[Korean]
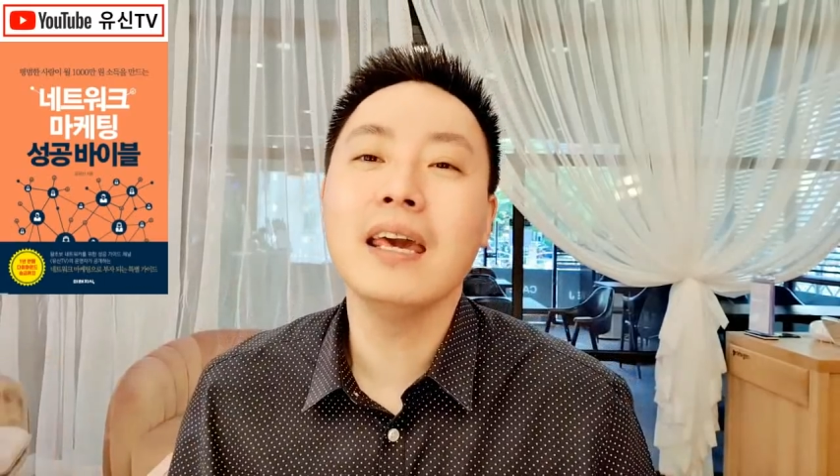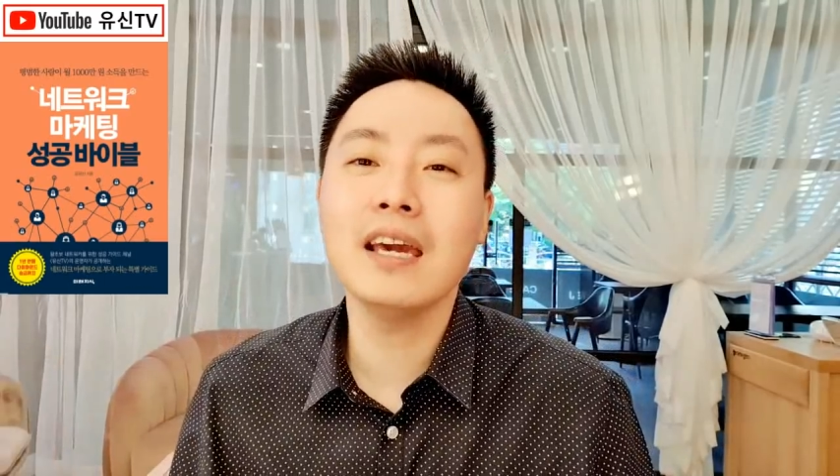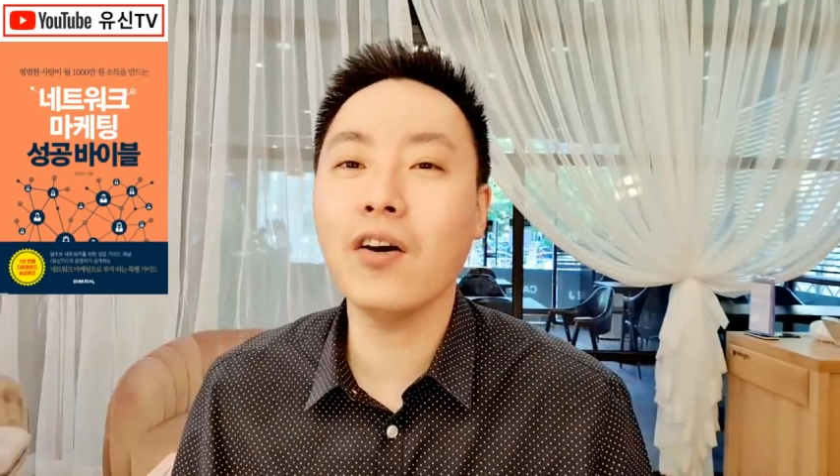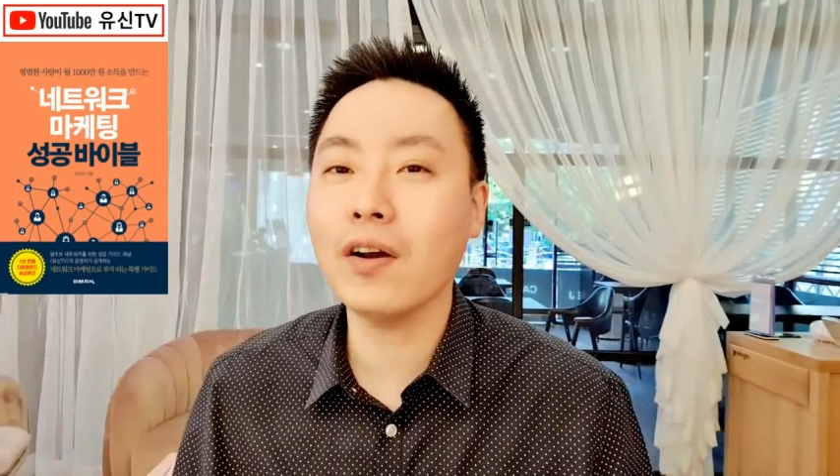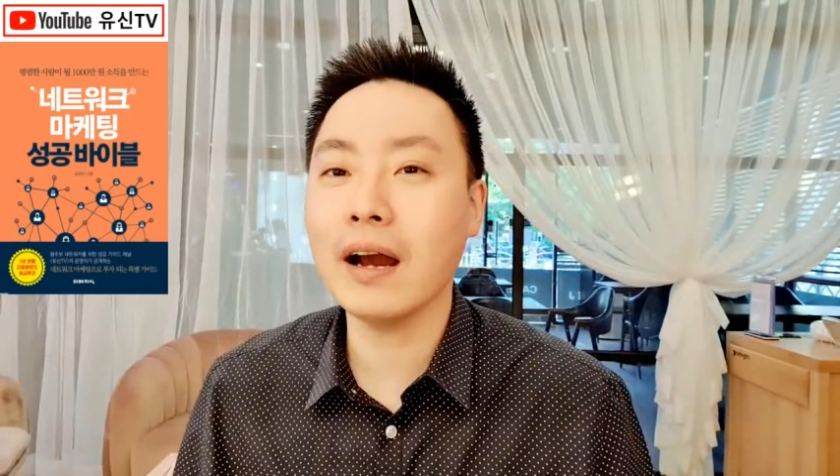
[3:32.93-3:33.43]

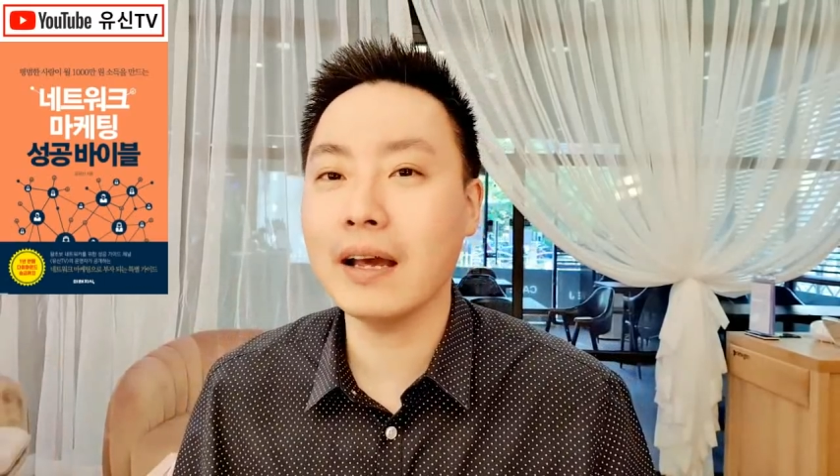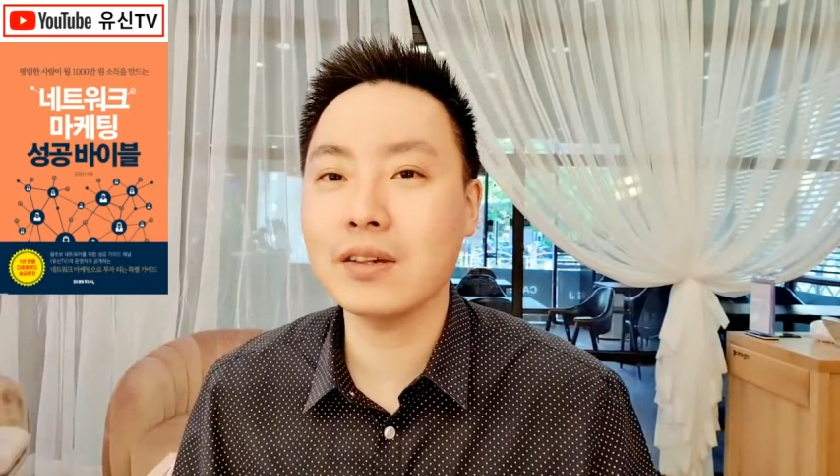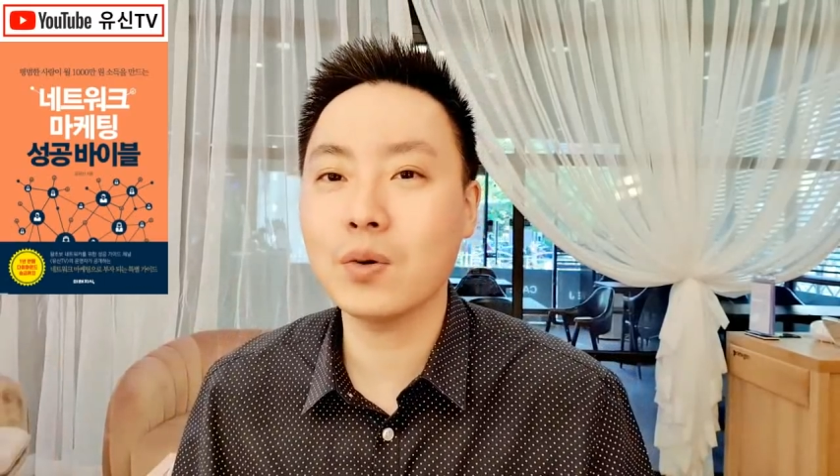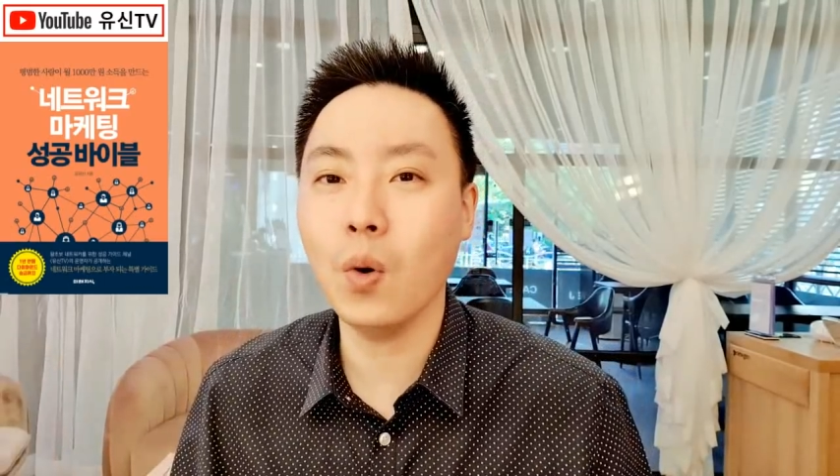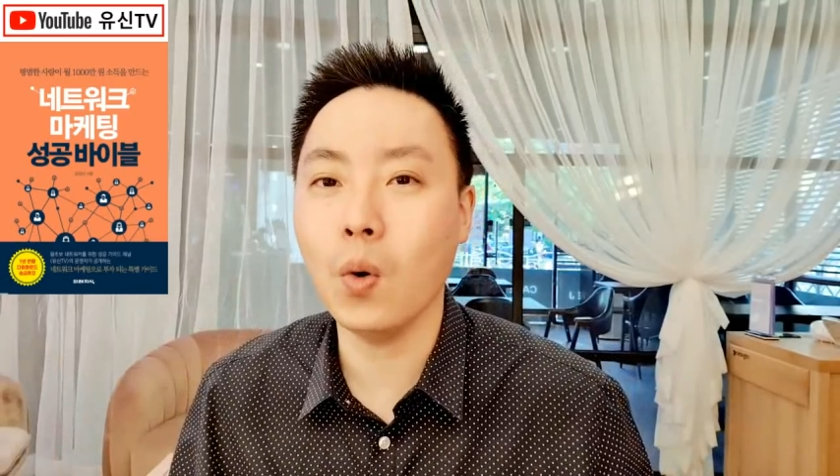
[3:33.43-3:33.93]
이걸
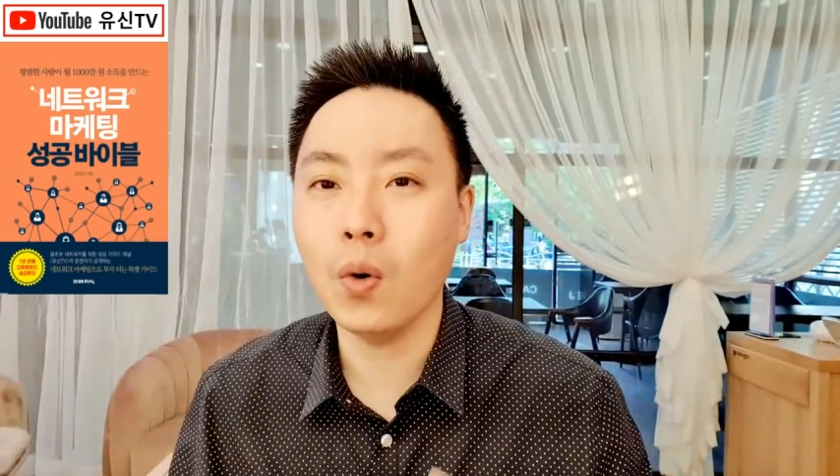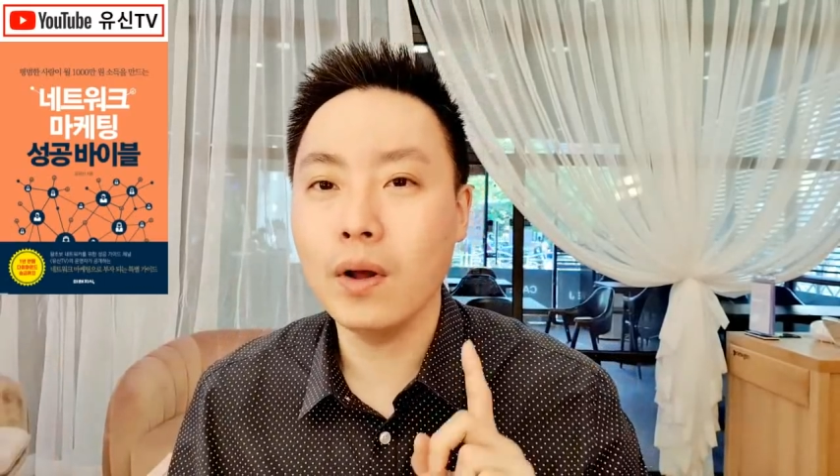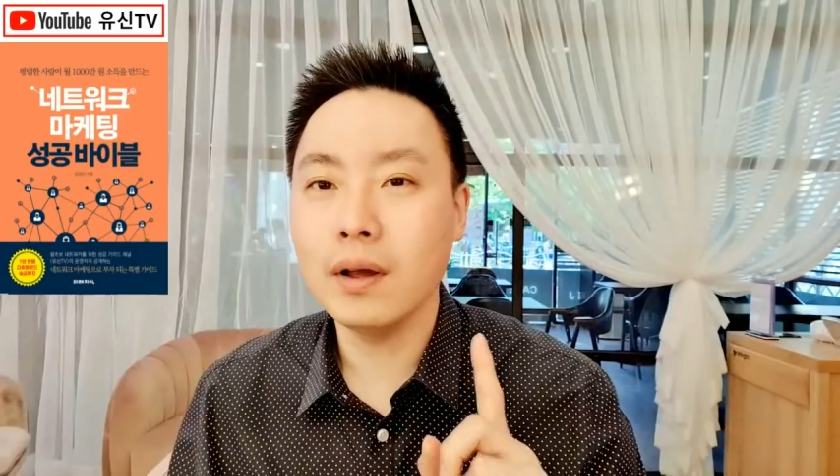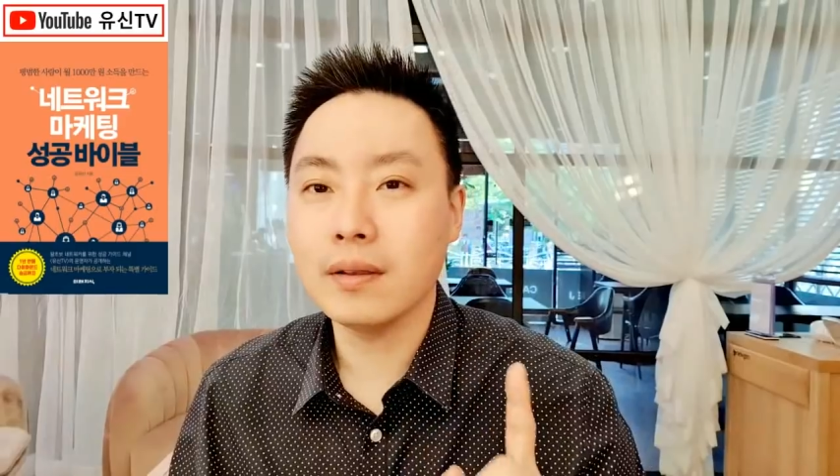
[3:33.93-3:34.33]
가지고